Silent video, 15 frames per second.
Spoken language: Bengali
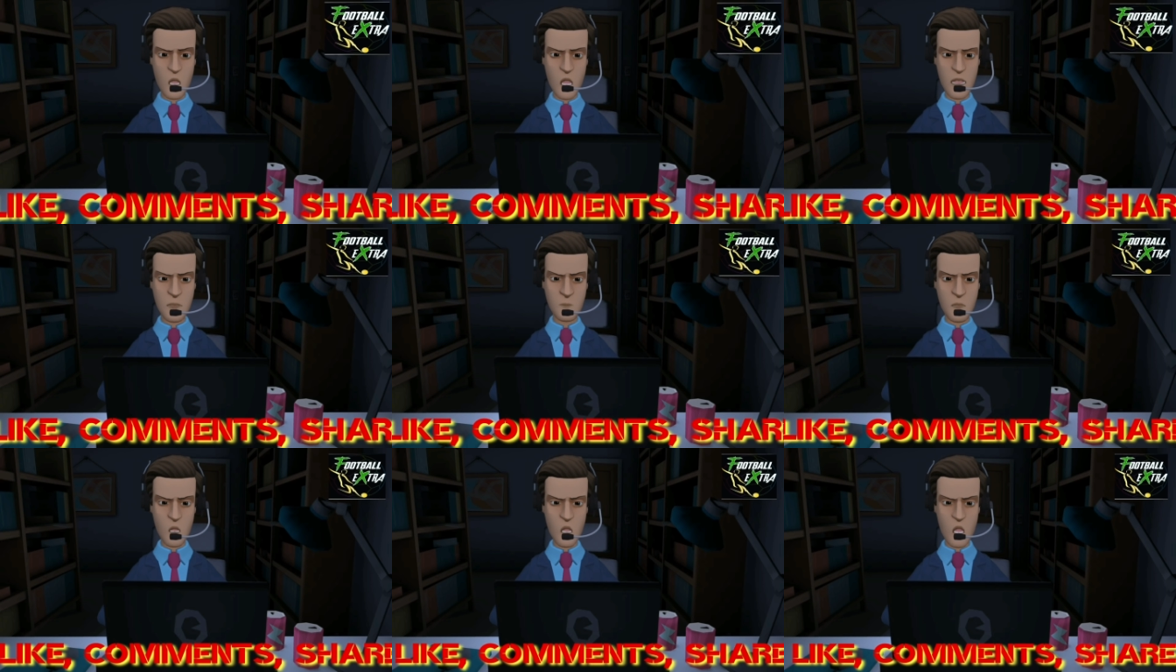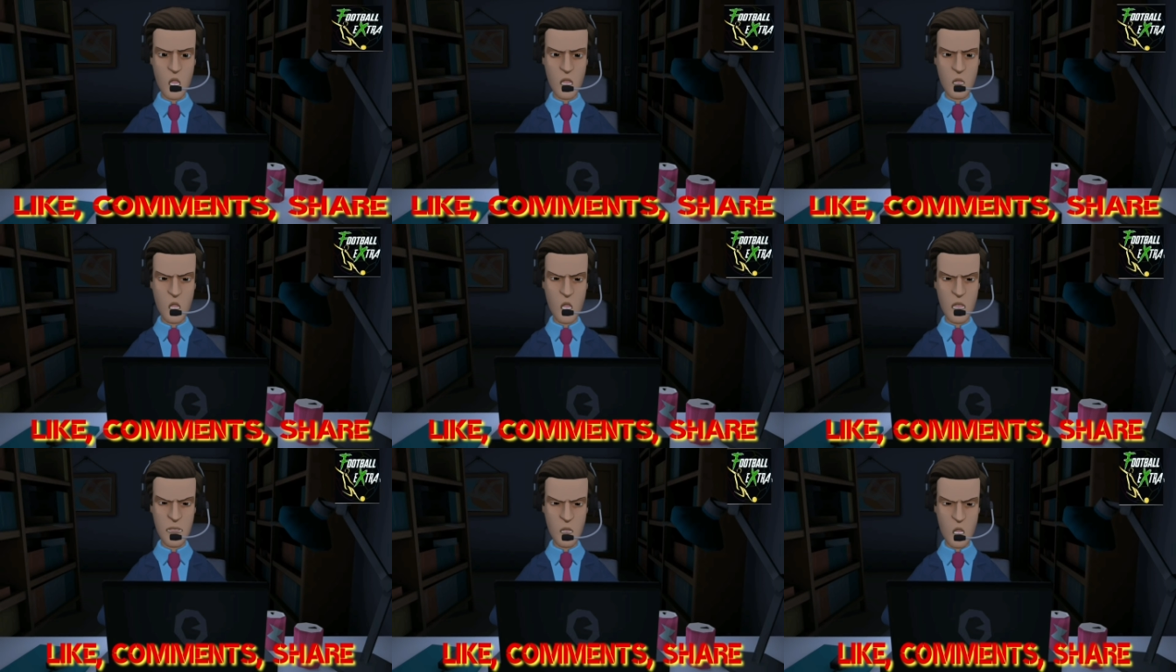এর সাথে আরেকটা জিনিস
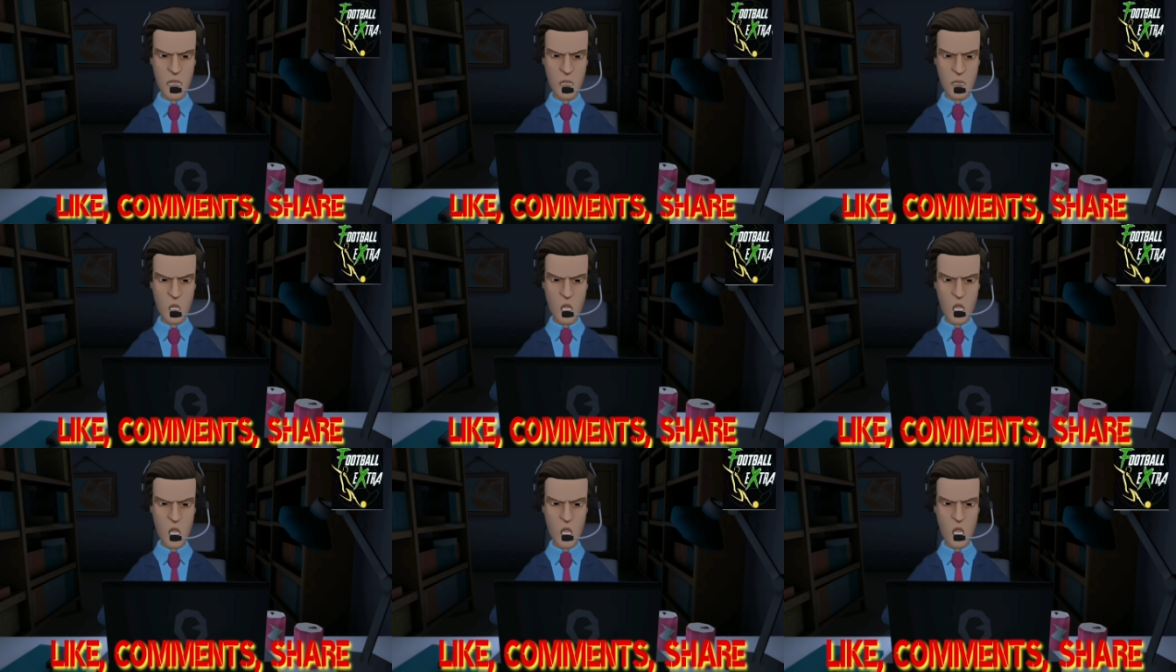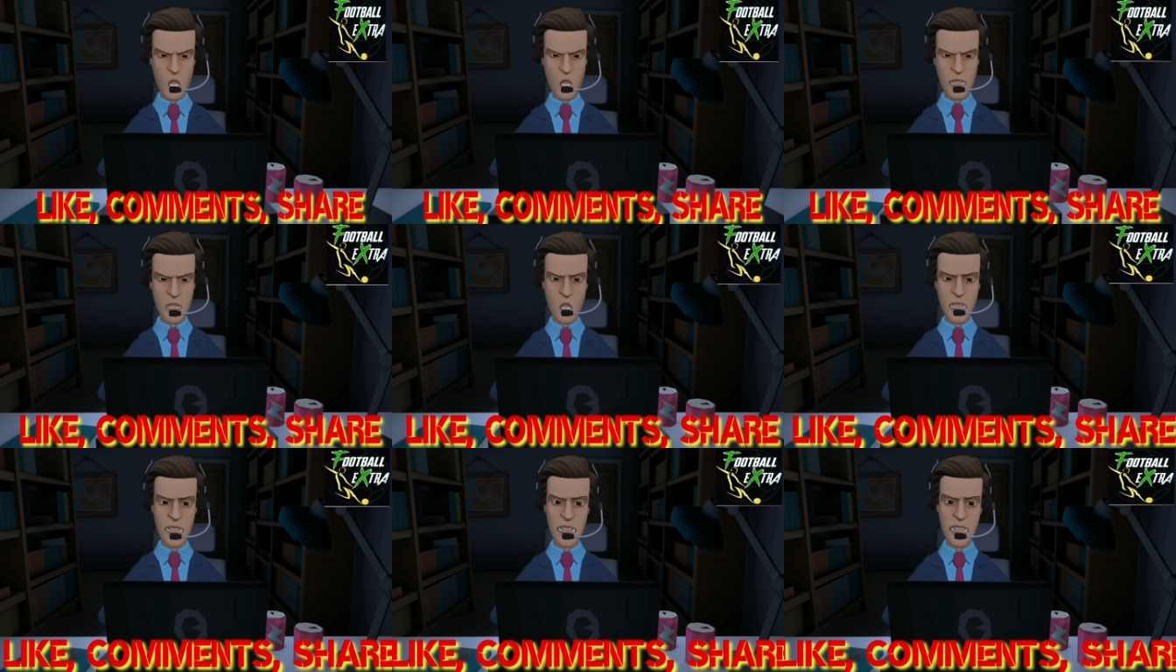আপনাদের বলে রাখি
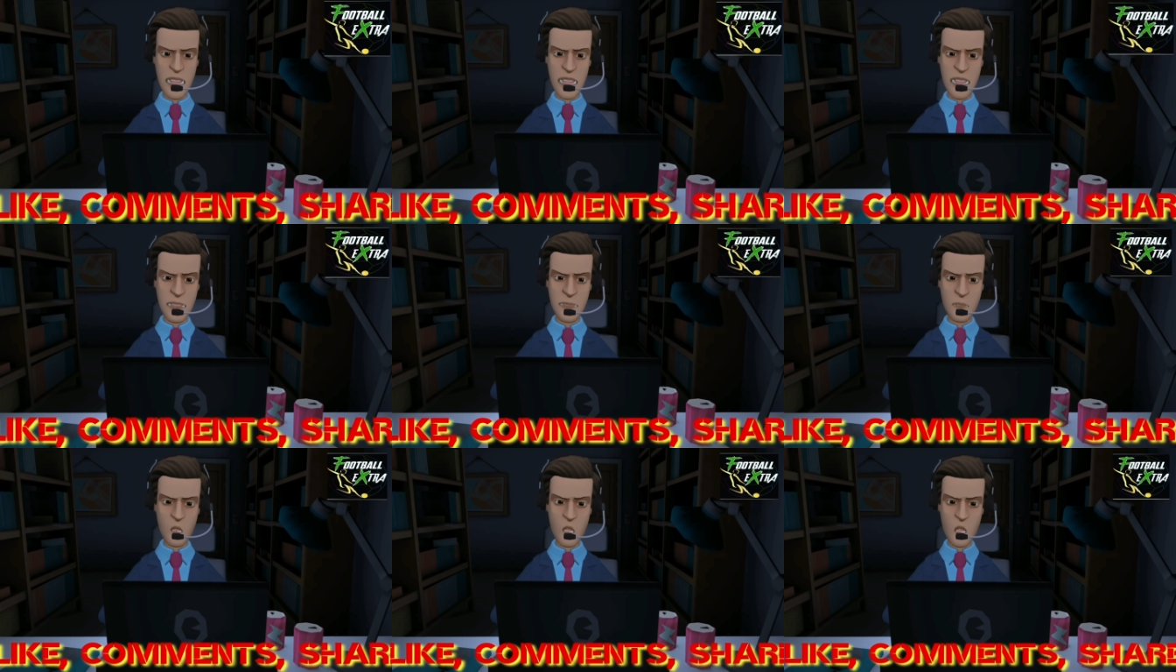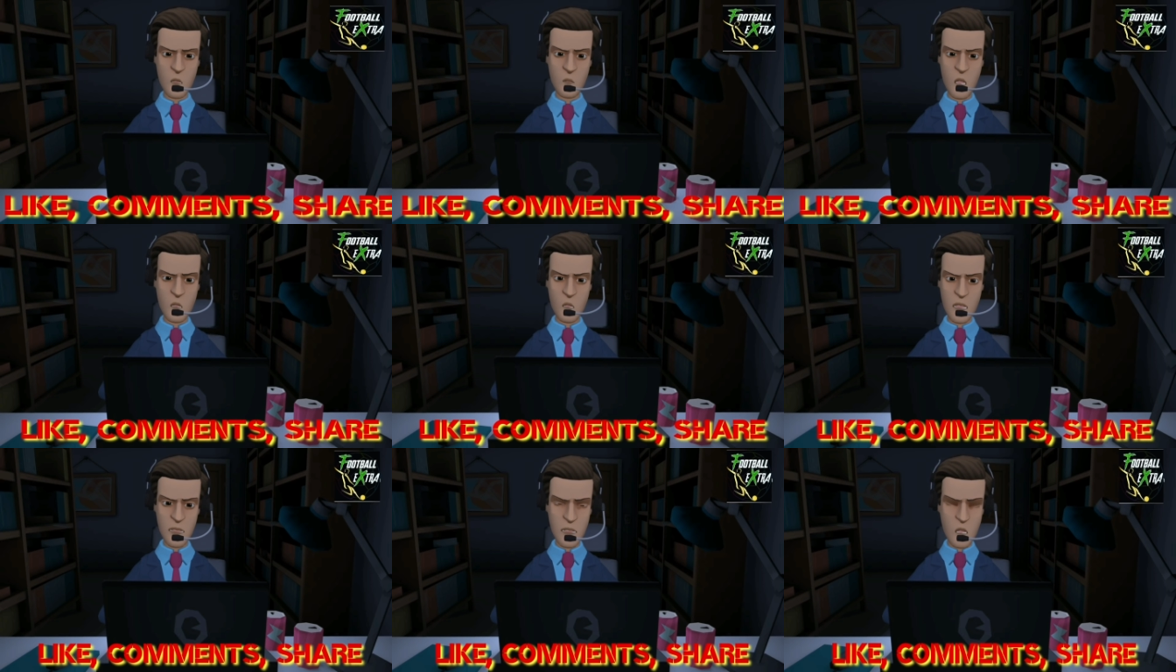যে জেজের সাথেও কিন্তু
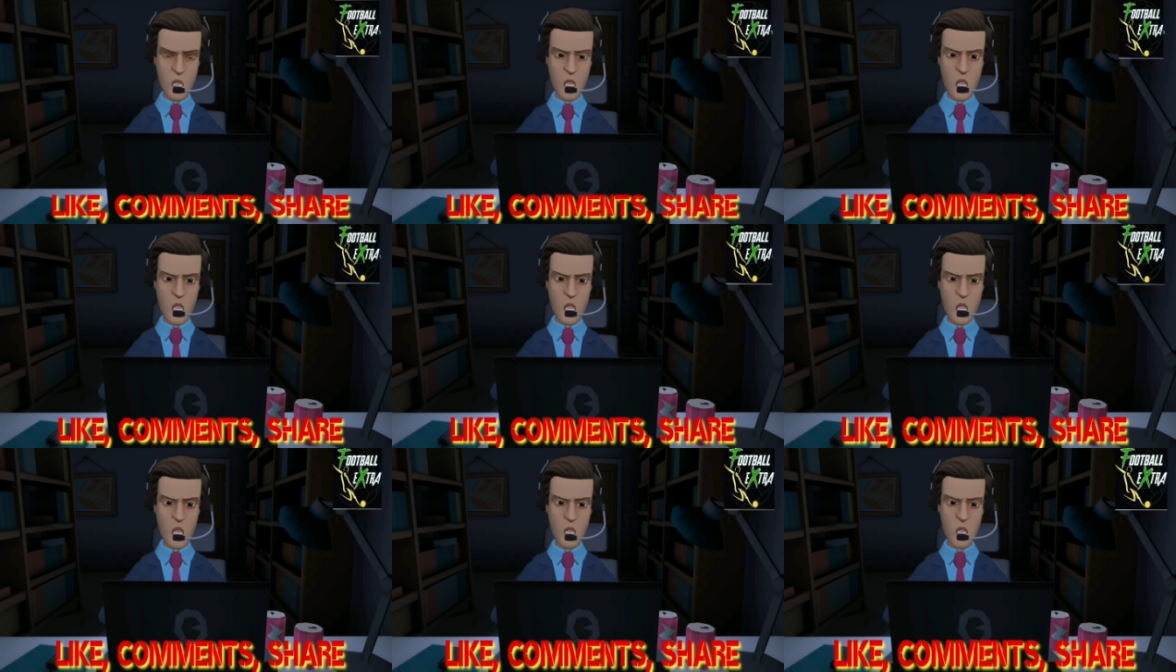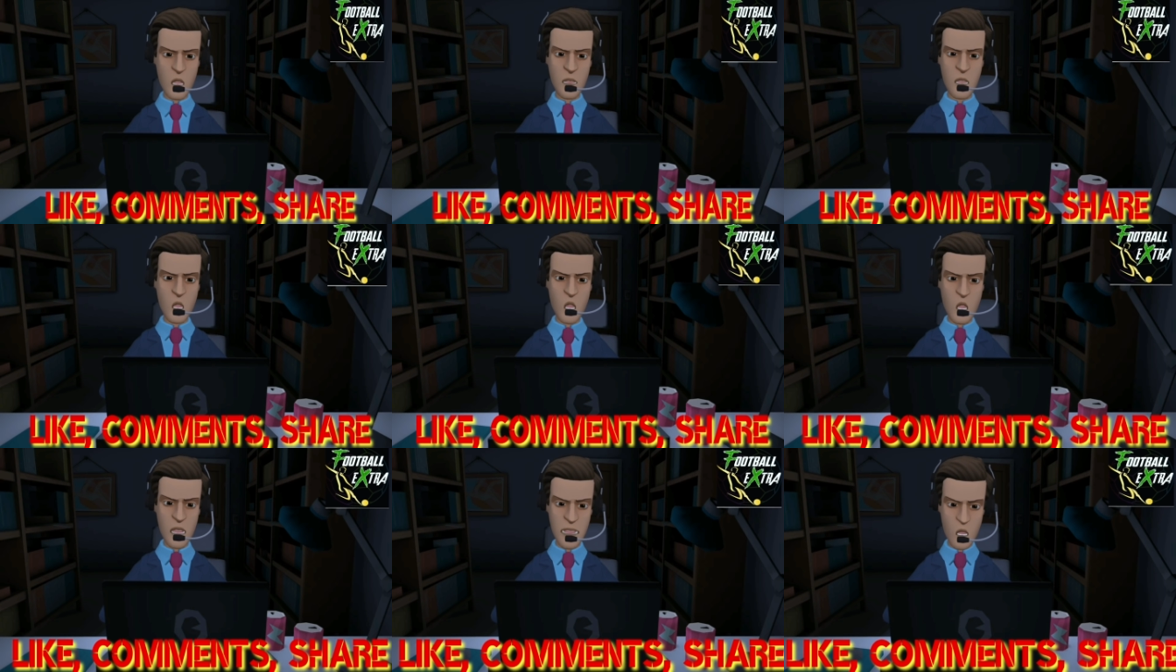ইস্টবেঙ্গলের যা শোনা যাচ্ছে এক
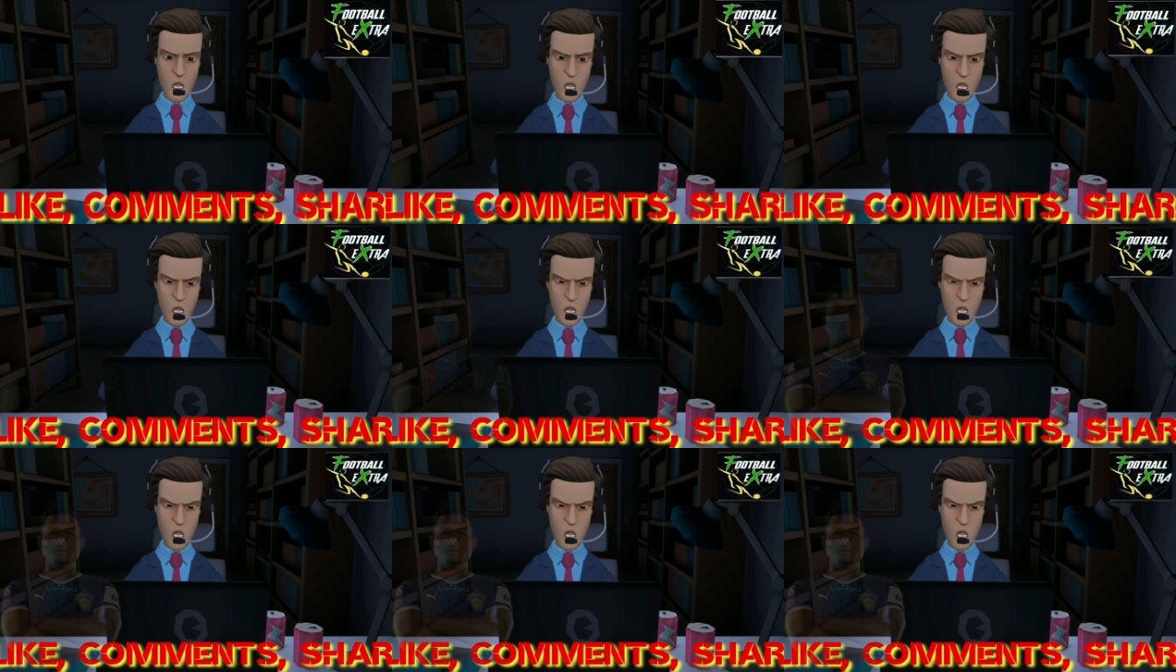বছরে কন্ট্রাক্ট